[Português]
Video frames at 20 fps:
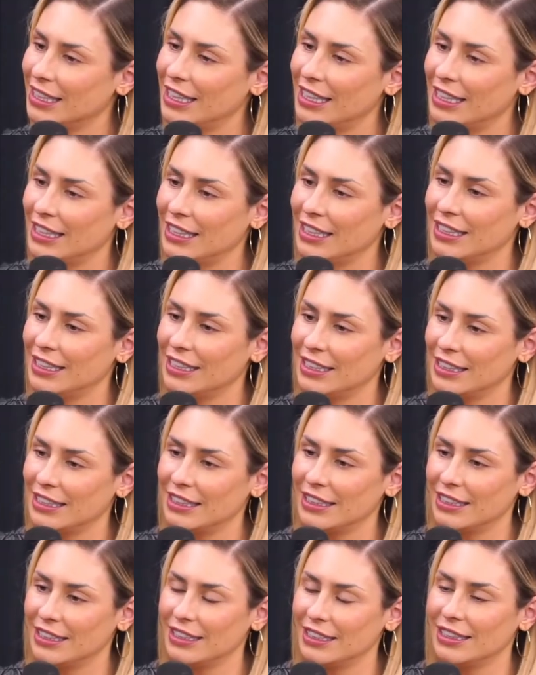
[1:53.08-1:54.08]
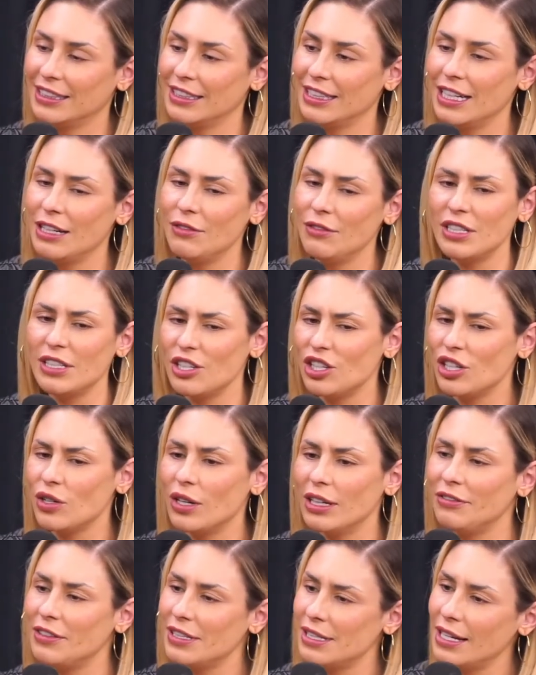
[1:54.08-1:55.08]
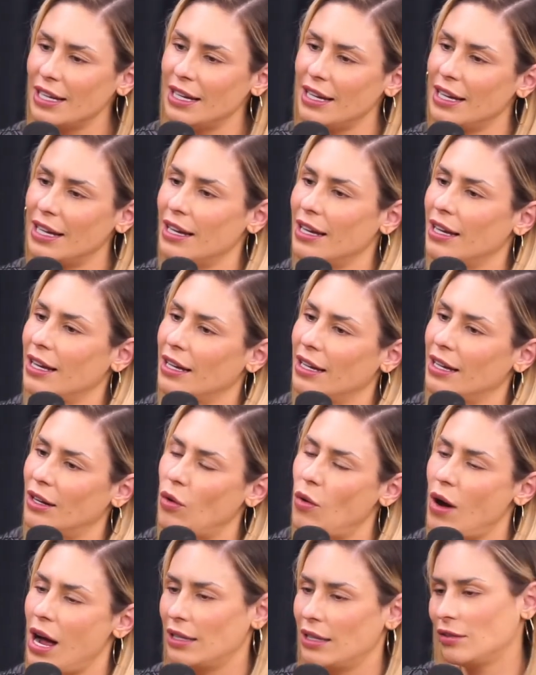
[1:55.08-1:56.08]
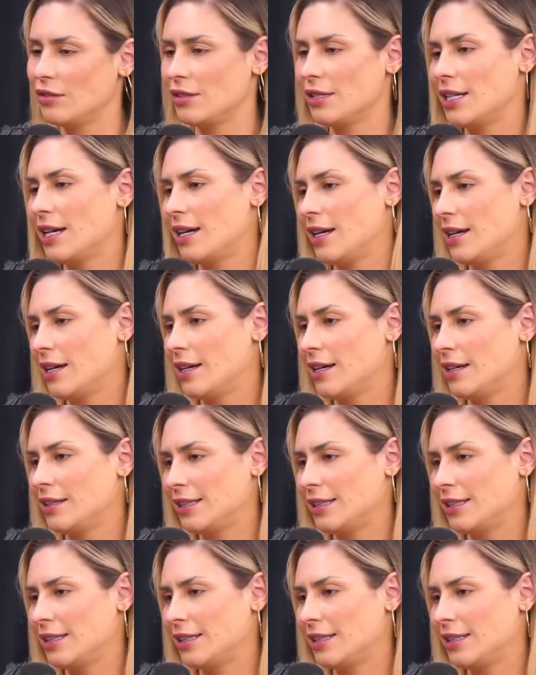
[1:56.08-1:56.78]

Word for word: Pode ser isso. Você chegou a fazer quadros na,